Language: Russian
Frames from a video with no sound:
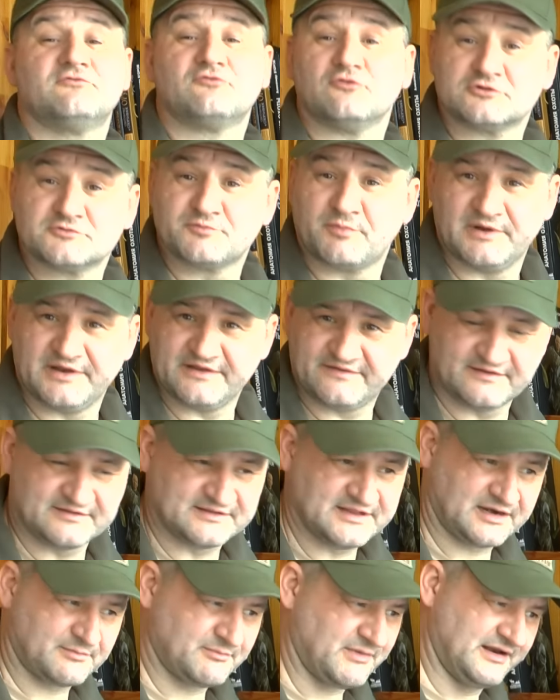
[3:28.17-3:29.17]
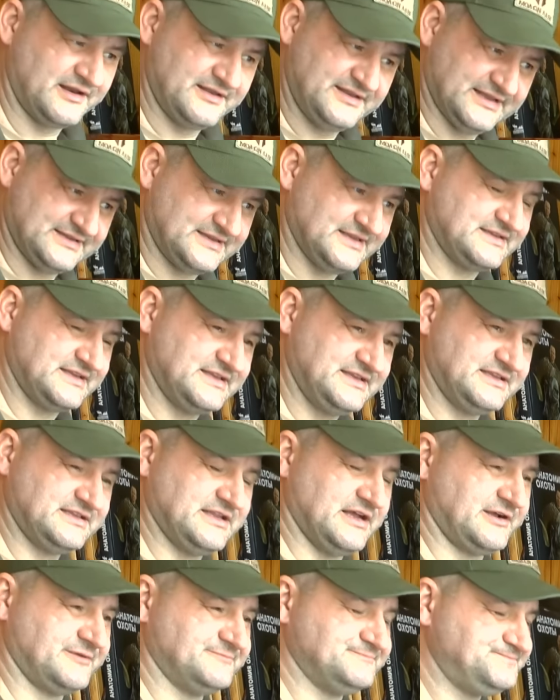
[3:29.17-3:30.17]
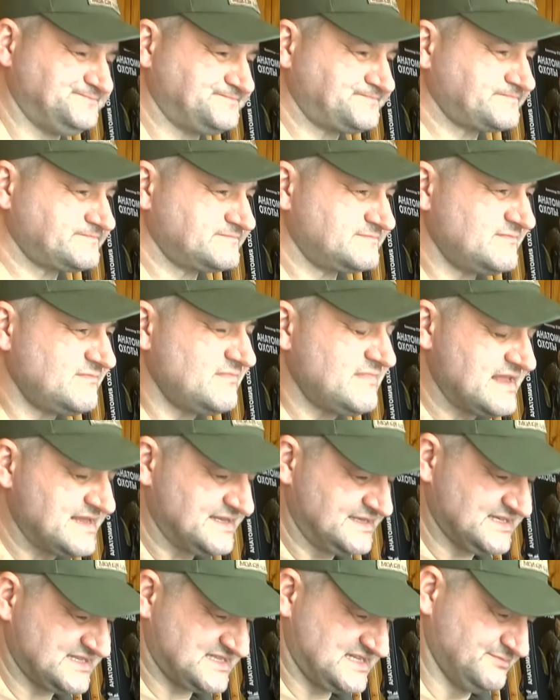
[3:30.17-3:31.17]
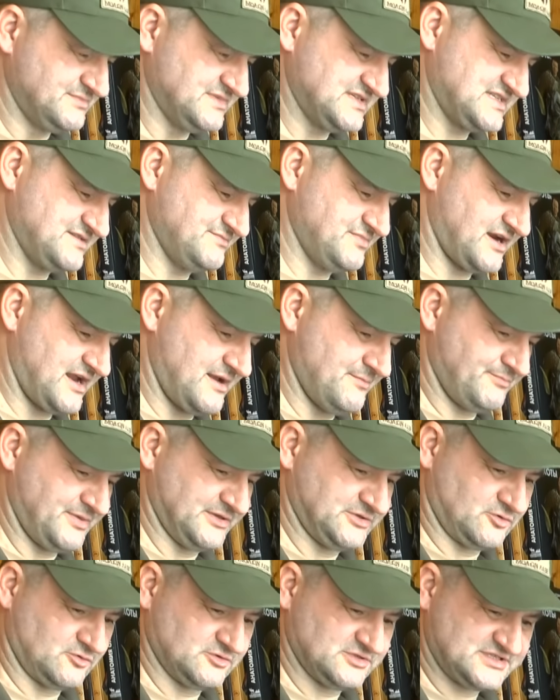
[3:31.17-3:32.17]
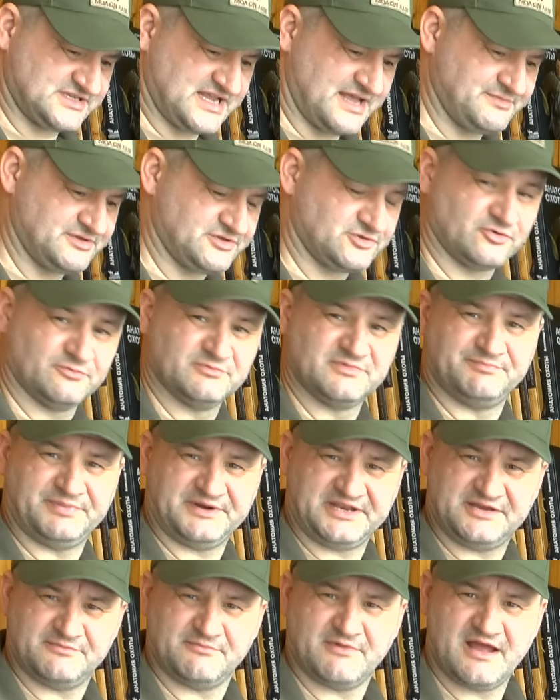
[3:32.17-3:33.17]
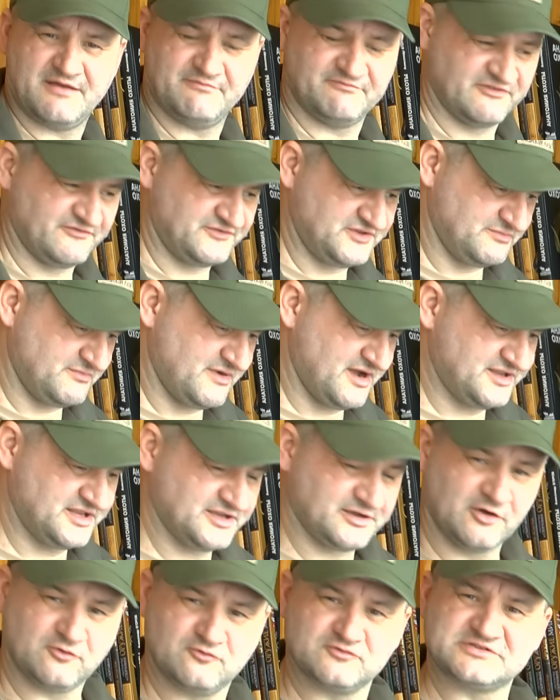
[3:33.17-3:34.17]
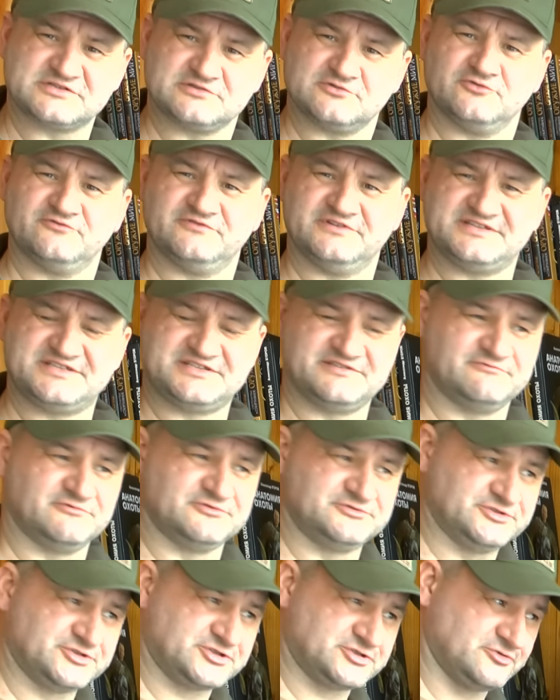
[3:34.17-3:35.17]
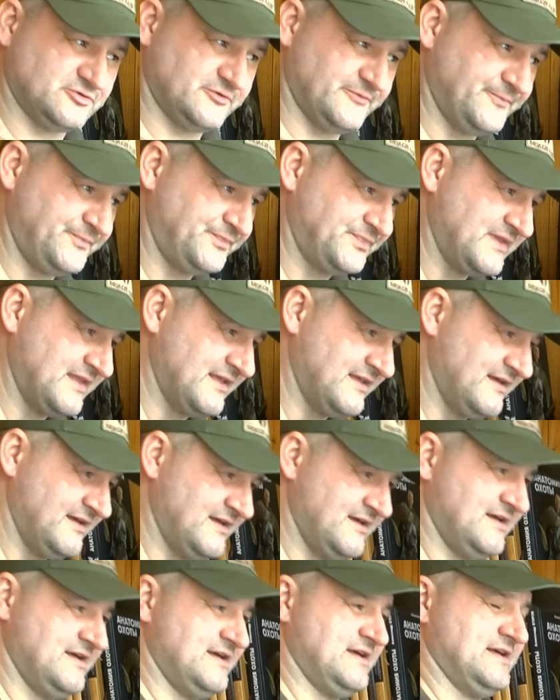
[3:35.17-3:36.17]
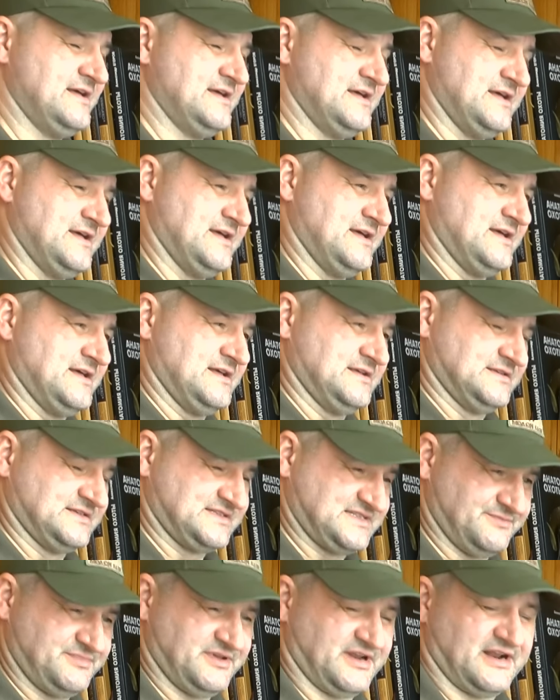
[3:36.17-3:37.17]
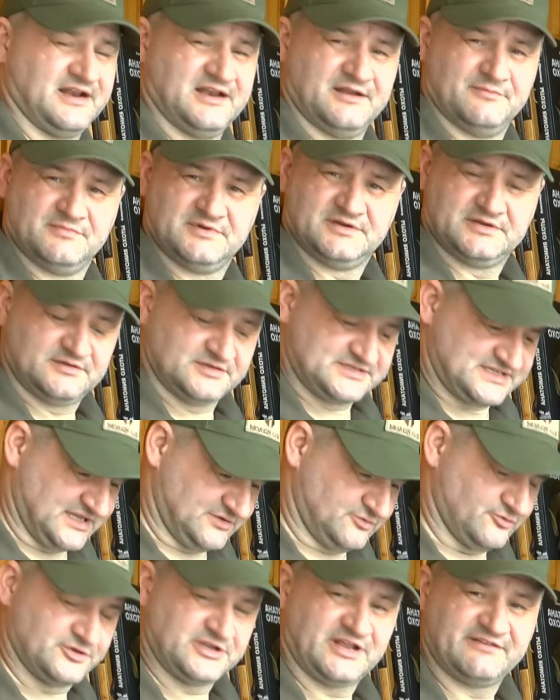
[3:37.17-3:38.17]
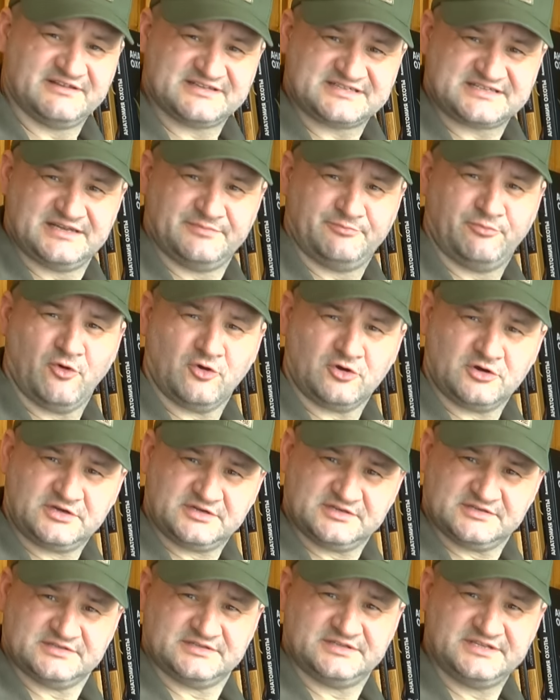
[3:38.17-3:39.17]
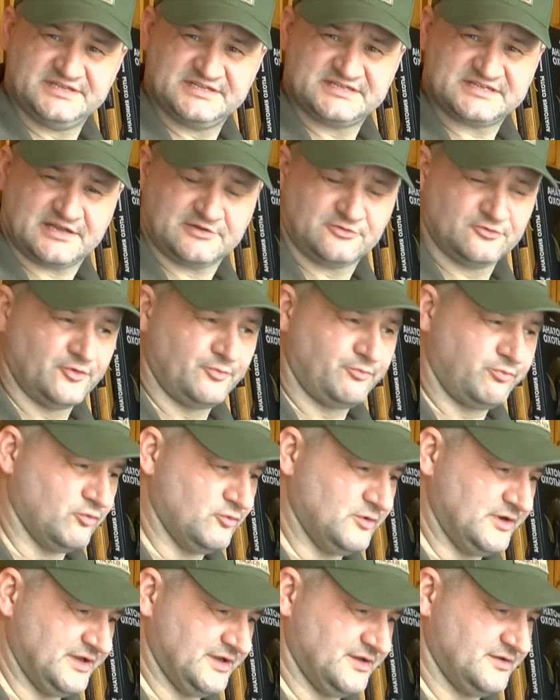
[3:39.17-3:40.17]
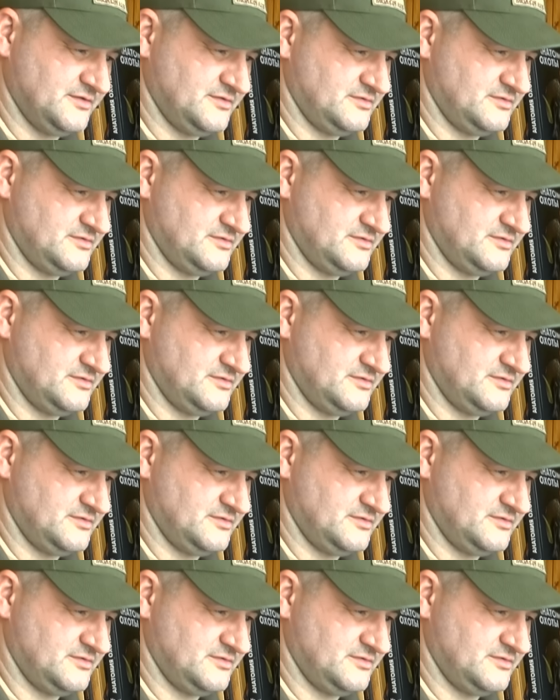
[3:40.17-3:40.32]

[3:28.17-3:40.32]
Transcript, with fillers: тоже полетит нормально. Нет, это не так. Если мы собираем патрон сами, то мы принимаем во внимание, как условие сегодня, что собирали мы с одной навеской пороха и с одной пулей.